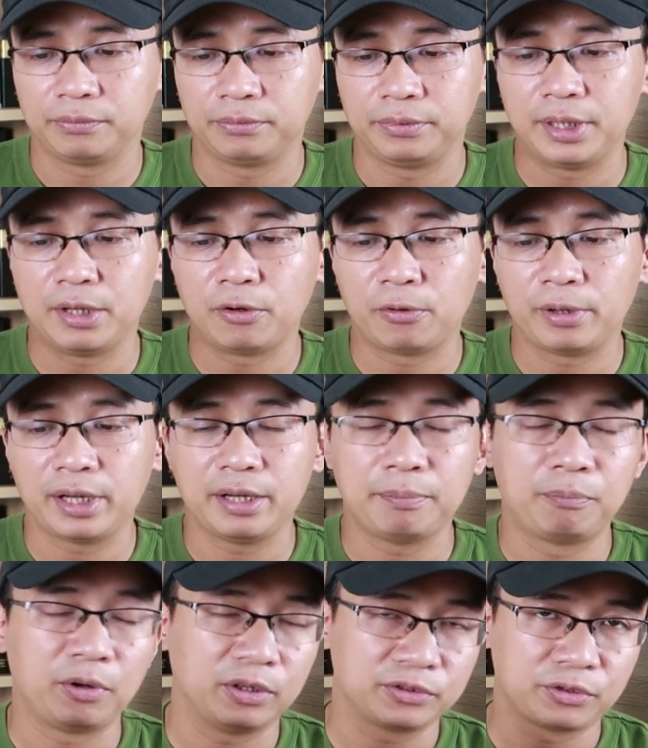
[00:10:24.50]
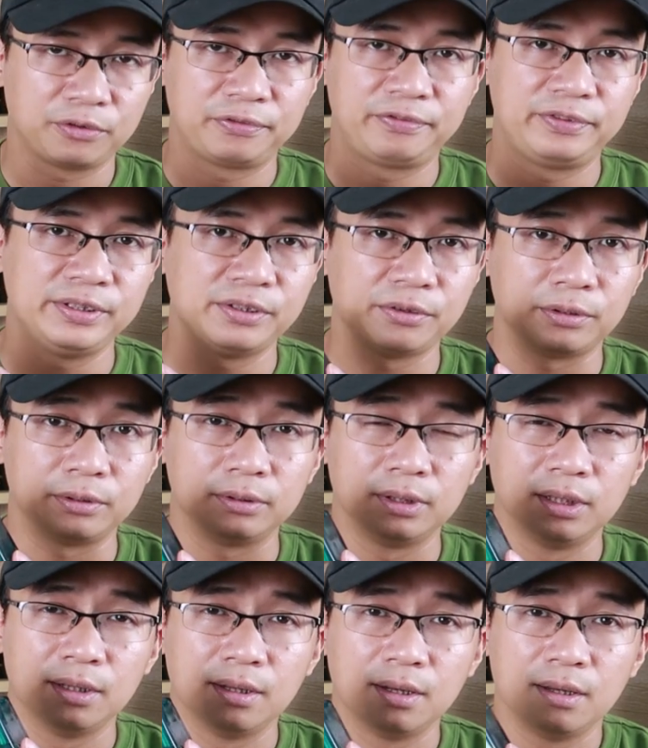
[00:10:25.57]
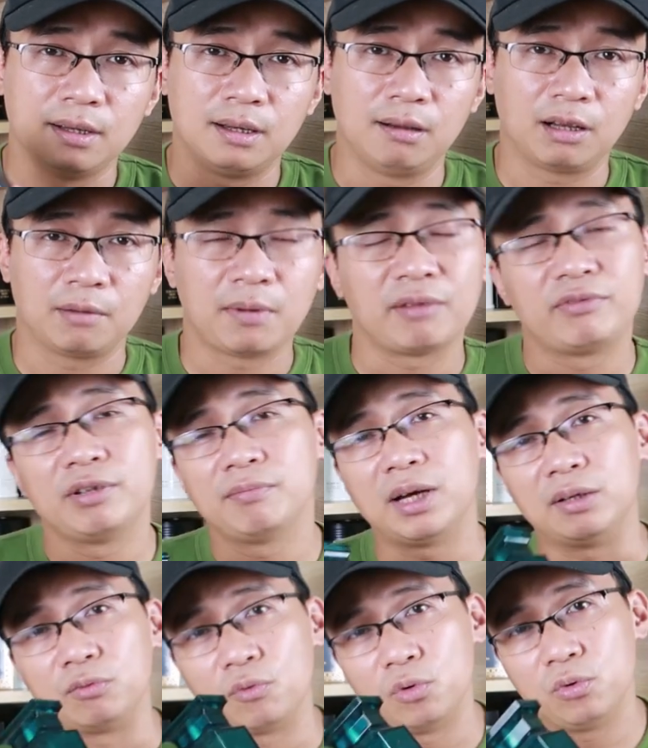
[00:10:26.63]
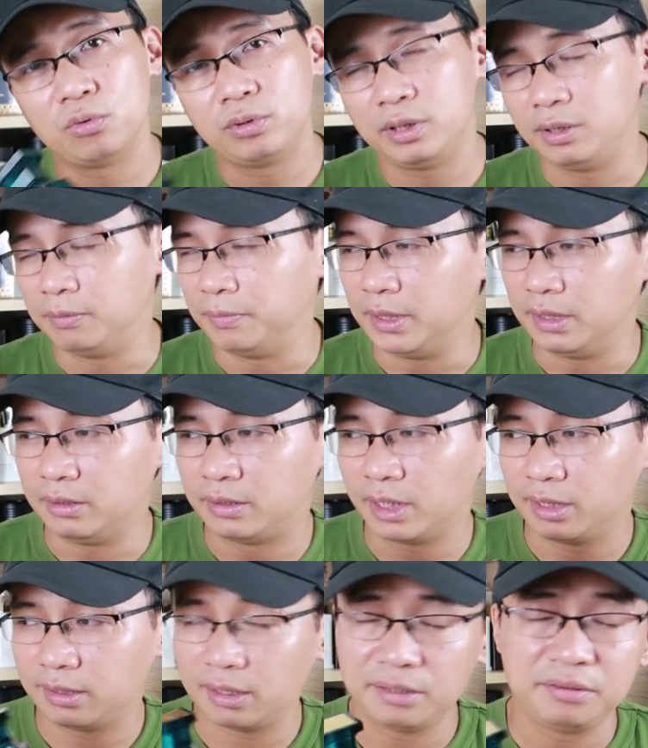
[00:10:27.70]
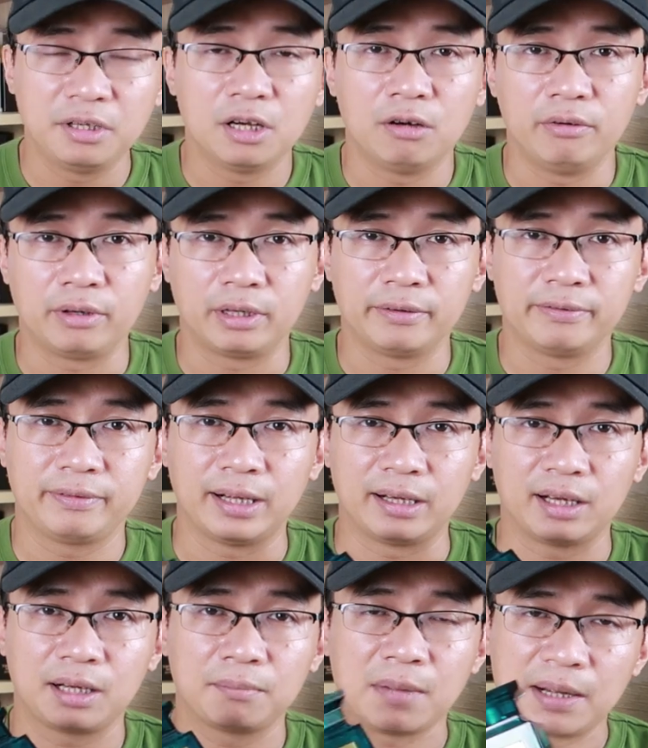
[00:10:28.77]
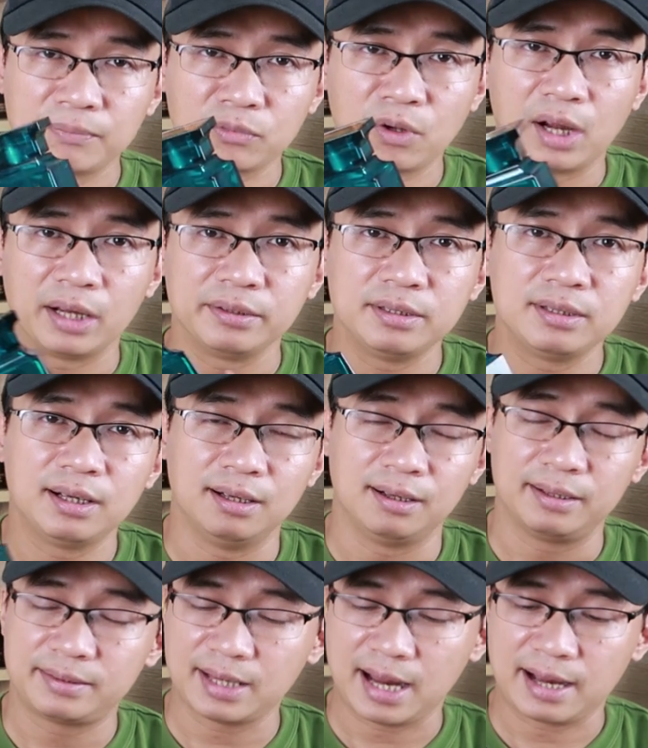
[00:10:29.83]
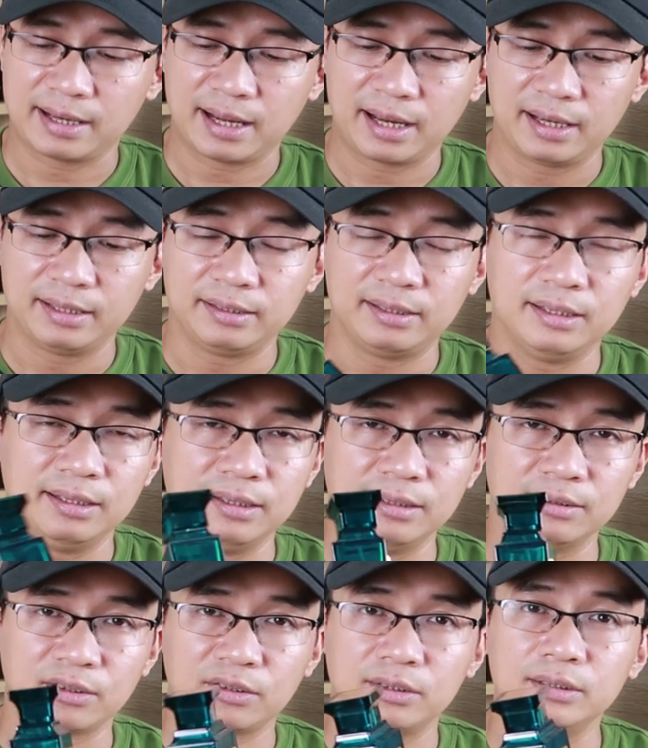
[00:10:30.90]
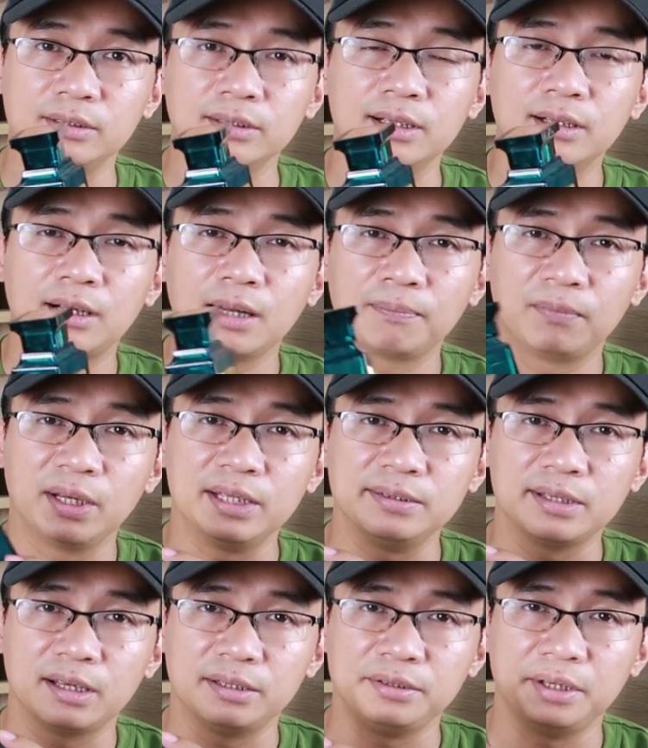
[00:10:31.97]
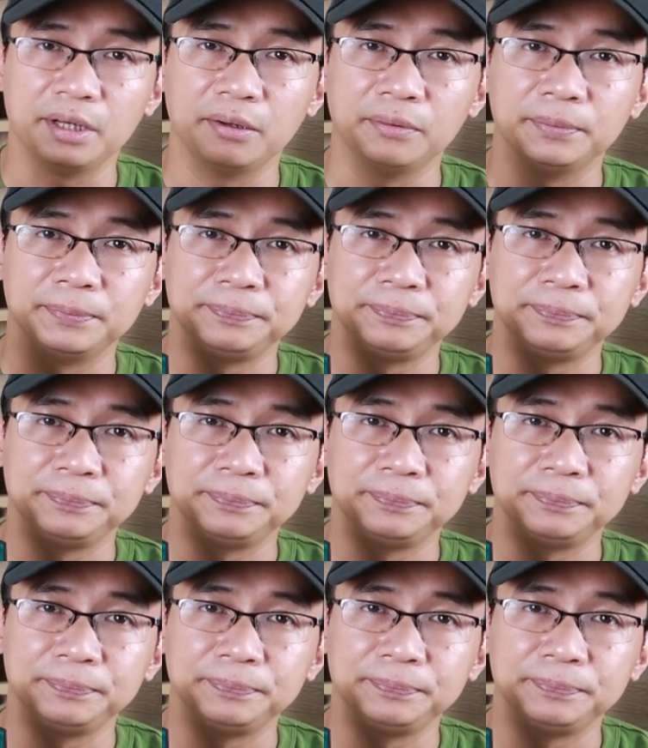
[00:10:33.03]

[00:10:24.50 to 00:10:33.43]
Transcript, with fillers: Neroli Portofino. Ở cái bản phiên bản cũ thì bị chê rất là nhiều về cái khả năng bám tỏa, nhưng ở cái chai này thì nó được nâng cấp lên rất là nhiều.